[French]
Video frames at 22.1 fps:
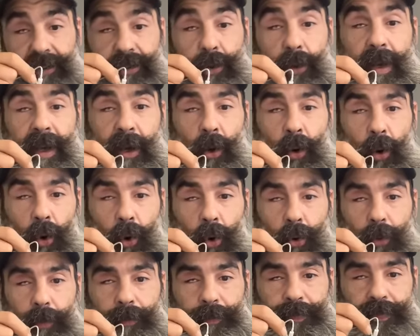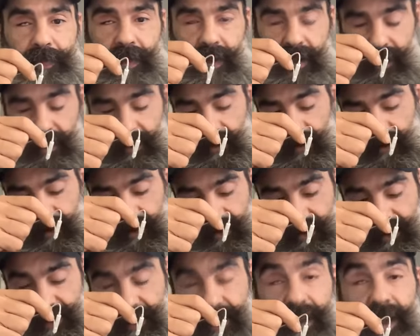ce héros,
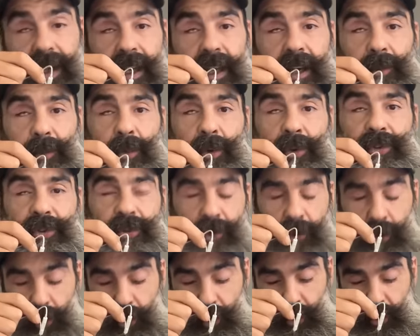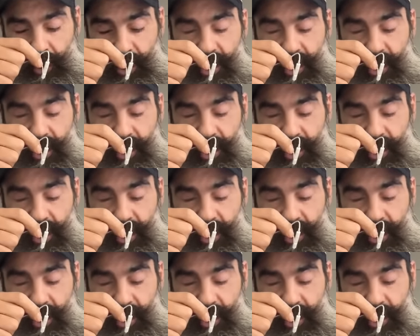c'est Monsieur